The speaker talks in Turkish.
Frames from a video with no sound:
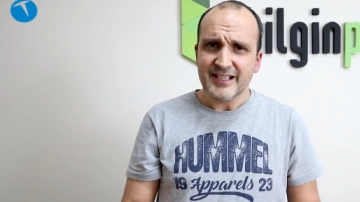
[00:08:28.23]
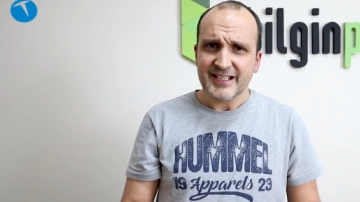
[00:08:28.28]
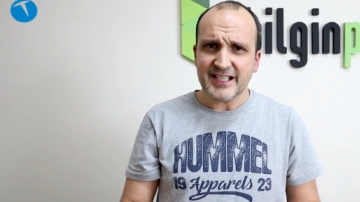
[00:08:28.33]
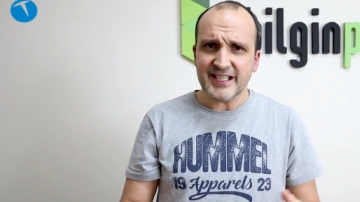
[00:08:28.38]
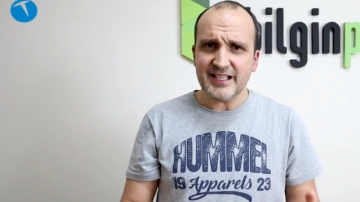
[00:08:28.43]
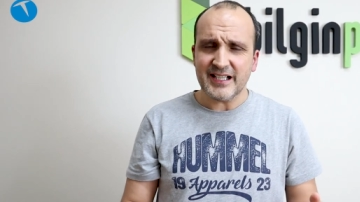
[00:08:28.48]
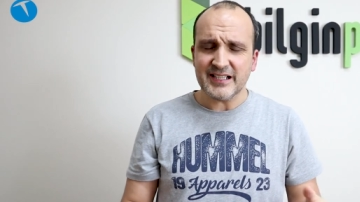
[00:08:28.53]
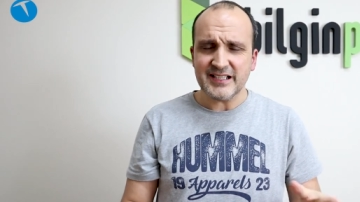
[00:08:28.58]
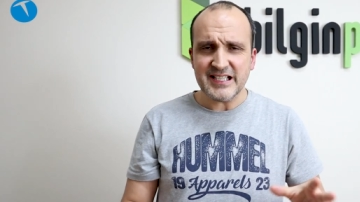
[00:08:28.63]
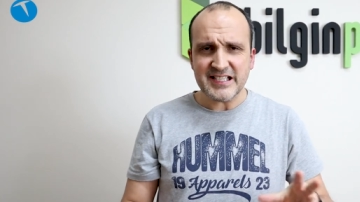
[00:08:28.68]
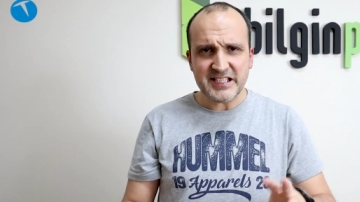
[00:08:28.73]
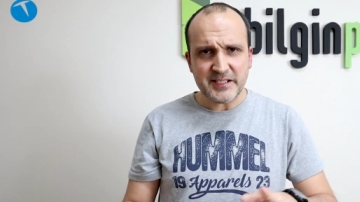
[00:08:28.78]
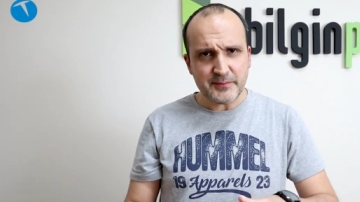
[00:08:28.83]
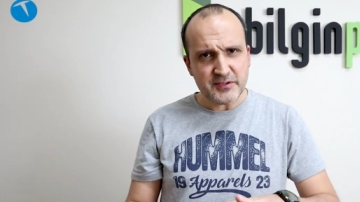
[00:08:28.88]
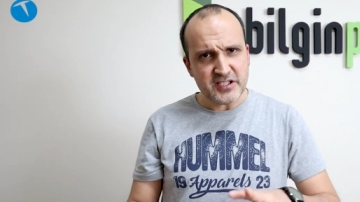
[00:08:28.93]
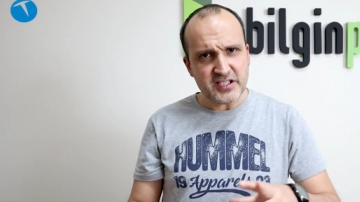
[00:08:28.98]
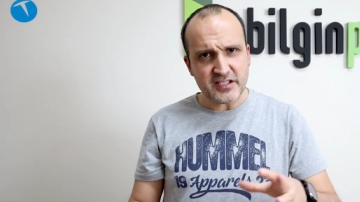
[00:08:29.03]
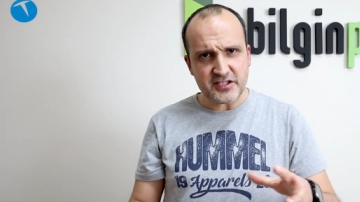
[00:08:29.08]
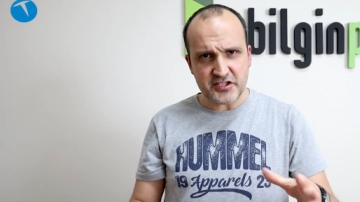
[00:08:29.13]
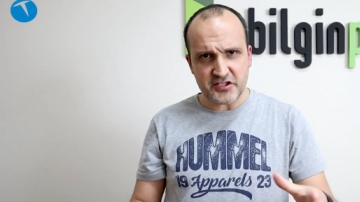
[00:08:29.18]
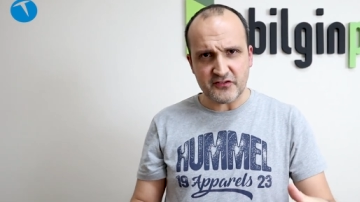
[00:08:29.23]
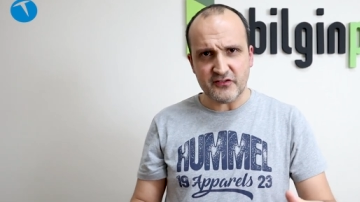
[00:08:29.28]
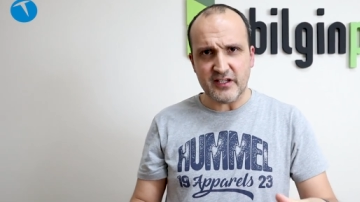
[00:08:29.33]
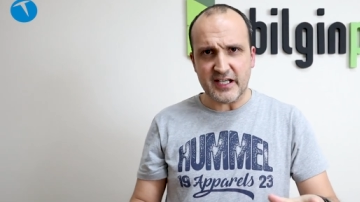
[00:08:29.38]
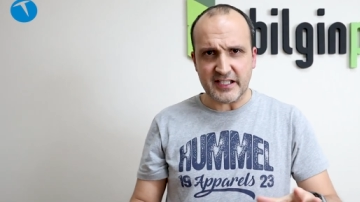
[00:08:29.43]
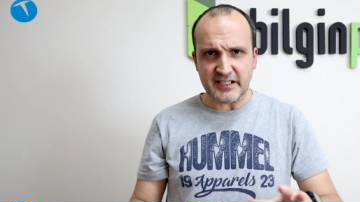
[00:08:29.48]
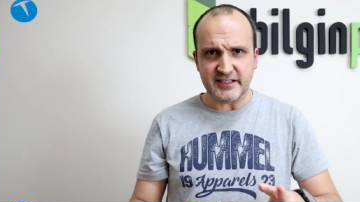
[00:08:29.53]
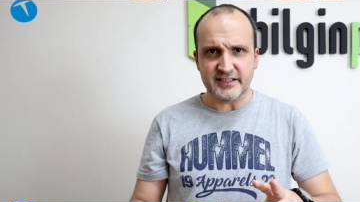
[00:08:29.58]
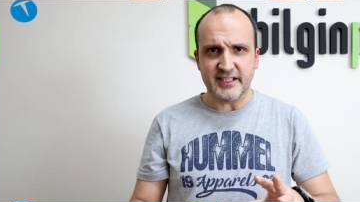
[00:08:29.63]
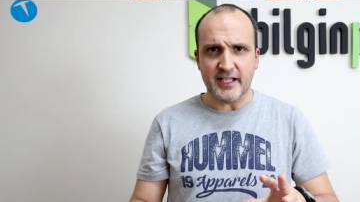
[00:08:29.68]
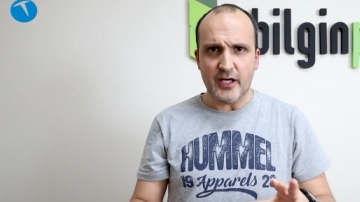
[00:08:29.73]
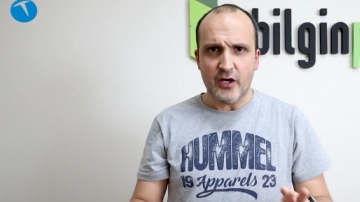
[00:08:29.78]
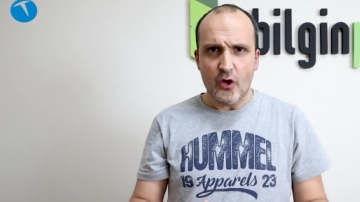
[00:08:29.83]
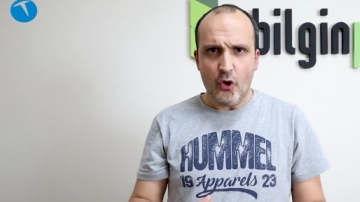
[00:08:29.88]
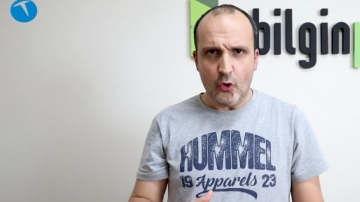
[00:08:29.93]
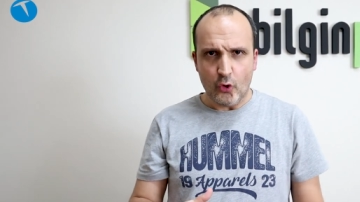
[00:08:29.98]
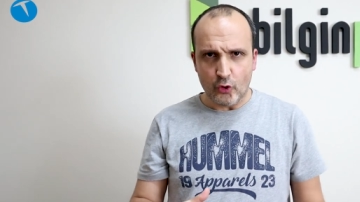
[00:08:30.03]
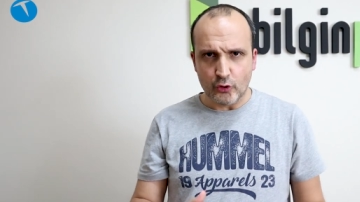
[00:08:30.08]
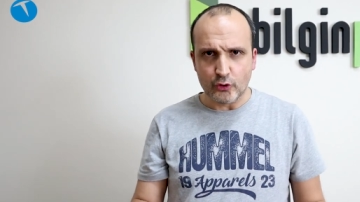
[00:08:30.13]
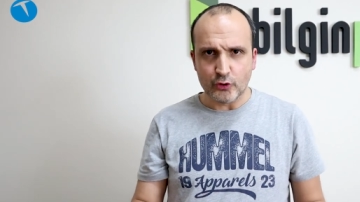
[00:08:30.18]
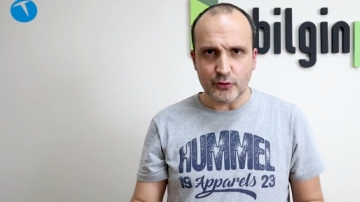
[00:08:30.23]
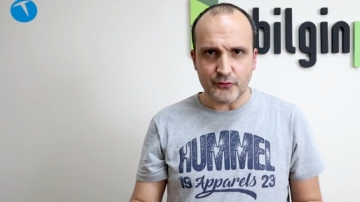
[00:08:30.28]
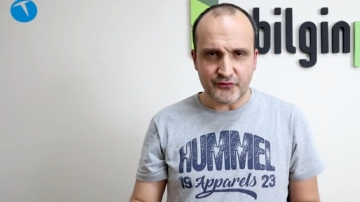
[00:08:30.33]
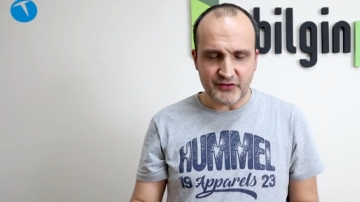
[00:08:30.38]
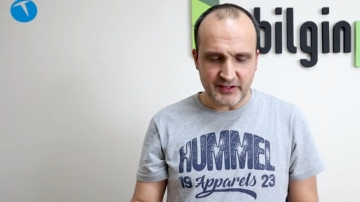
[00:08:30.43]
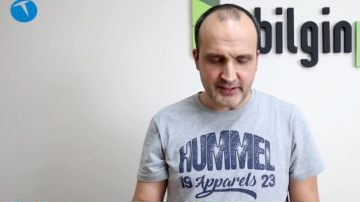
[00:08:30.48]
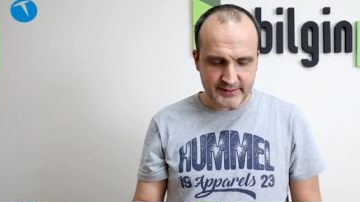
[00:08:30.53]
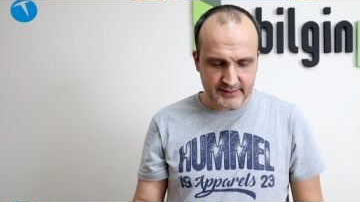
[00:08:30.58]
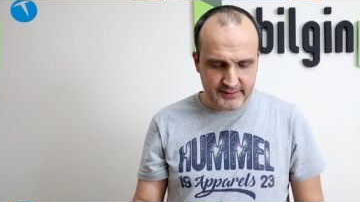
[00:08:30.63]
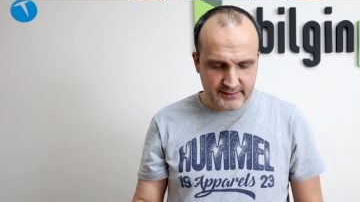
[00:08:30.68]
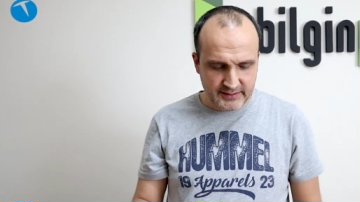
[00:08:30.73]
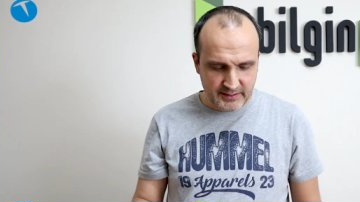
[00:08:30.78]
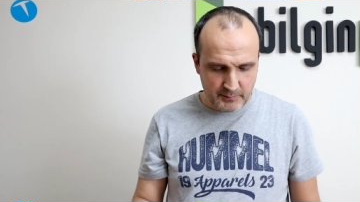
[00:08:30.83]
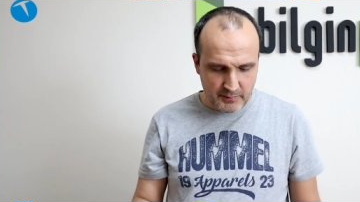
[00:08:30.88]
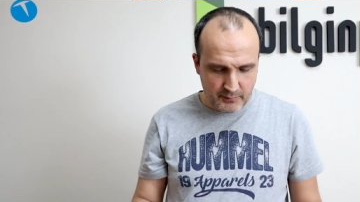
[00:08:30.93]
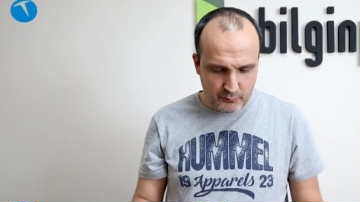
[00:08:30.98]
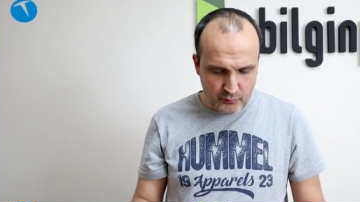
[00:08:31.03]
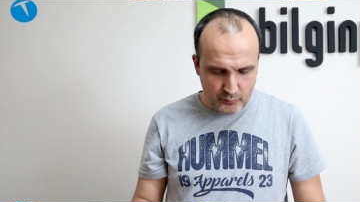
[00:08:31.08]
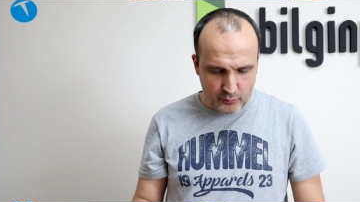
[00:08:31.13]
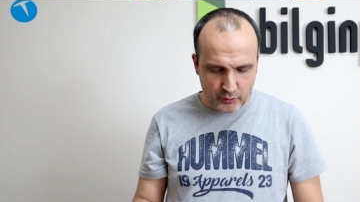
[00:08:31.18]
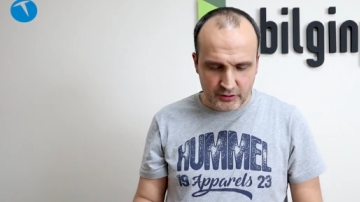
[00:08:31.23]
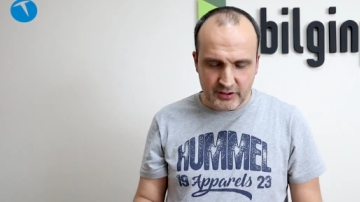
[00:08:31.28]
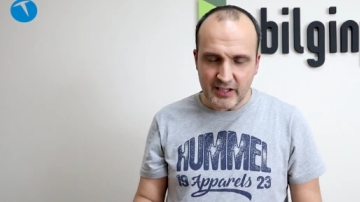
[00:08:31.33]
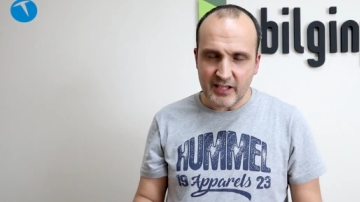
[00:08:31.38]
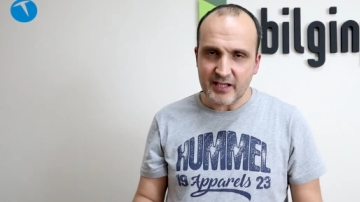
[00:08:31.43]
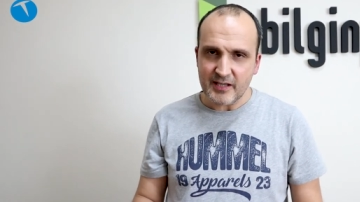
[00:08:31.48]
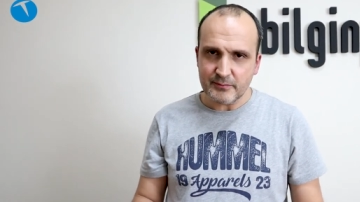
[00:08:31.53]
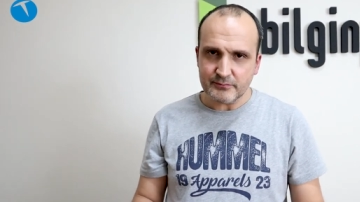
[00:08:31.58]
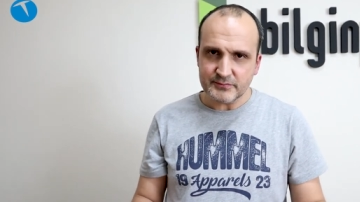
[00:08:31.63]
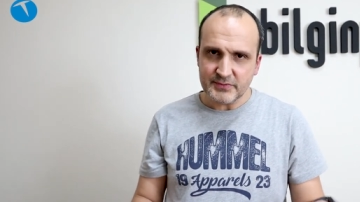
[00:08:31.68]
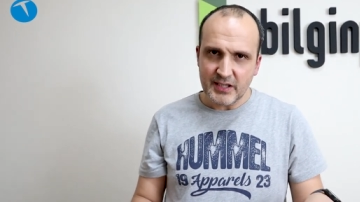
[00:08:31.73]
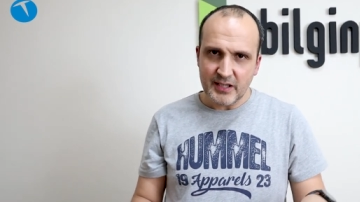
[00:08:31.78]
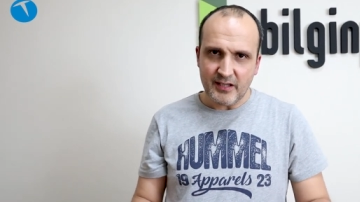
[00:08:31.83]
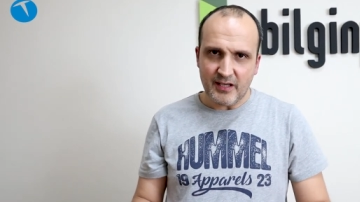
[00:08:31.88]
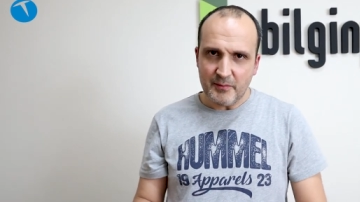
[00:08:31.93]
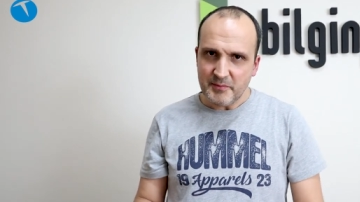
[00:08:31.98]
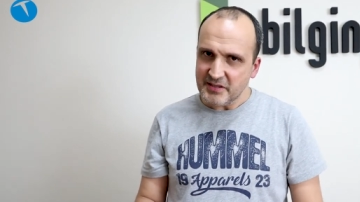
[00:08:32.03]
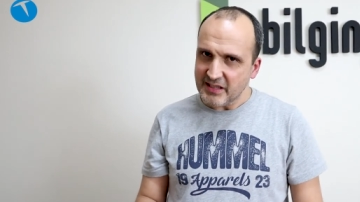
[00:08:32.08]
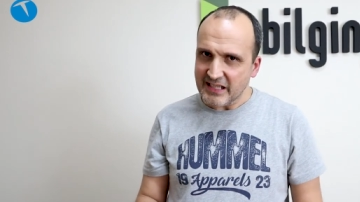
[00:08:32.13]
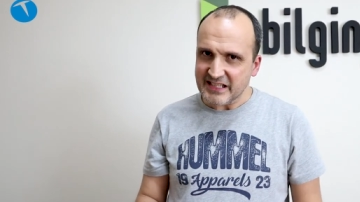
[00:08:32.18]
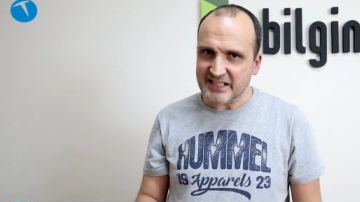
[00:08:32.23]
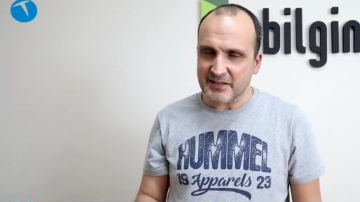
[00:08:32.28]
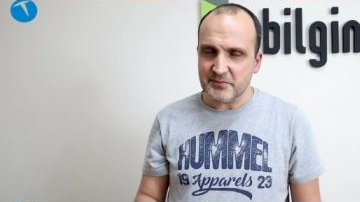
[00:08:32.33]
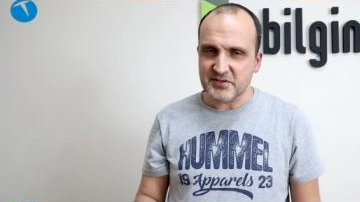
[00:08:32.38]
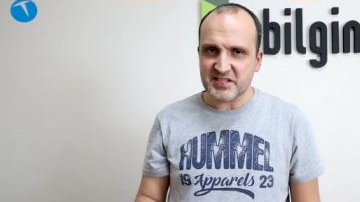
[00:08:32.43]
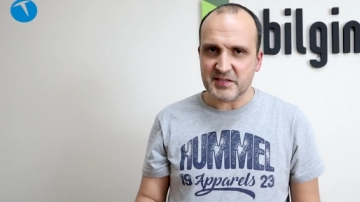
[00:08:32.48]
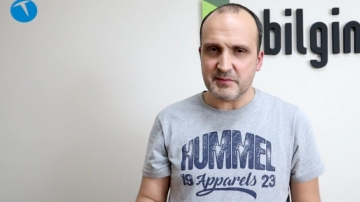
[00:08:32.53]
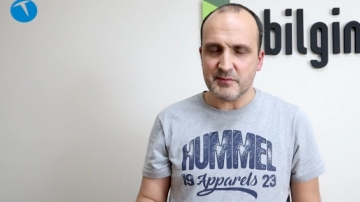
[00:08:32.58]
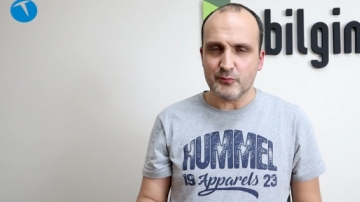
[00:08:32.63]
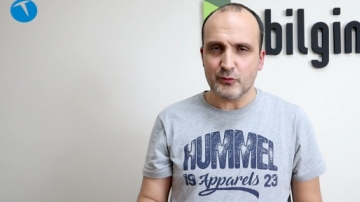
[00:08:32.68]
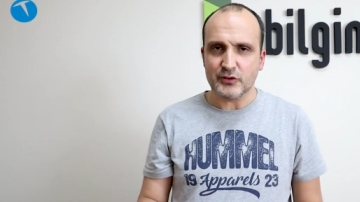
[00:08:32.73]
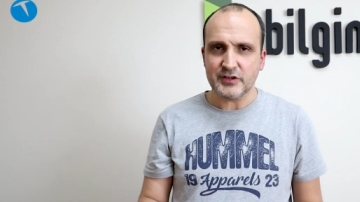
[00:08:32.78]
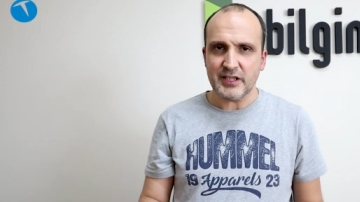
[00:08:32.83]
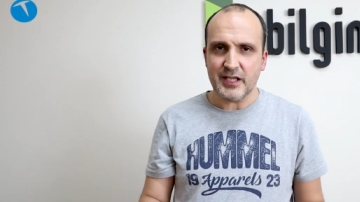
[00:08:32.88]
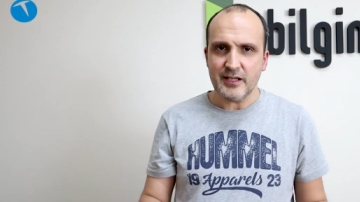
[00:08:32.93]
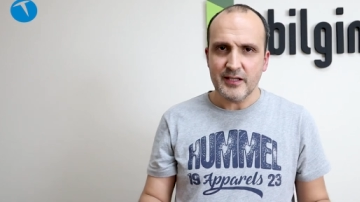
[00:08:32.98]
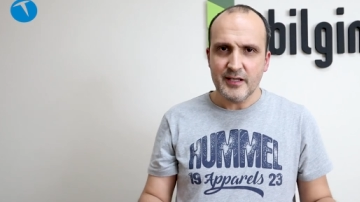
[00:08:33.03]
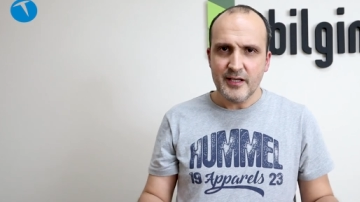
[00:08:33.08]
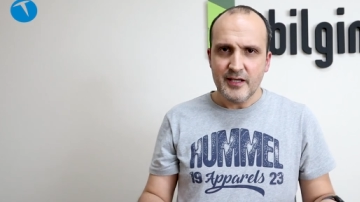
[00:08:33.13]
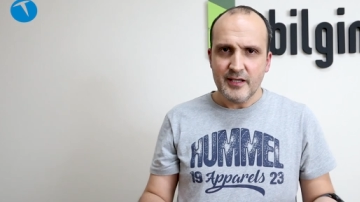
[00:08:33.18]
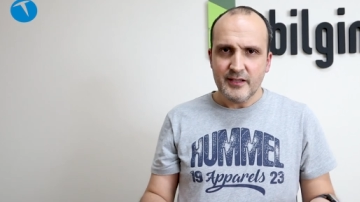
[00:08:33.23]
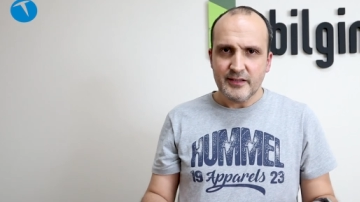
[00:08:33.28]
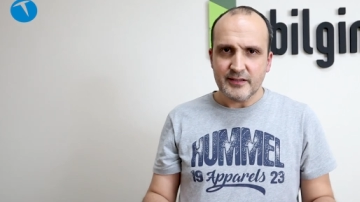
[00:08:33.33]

Genelde 2000 lira civarında oluyor fiyatları ama bu model hem amiral gemisi bir model.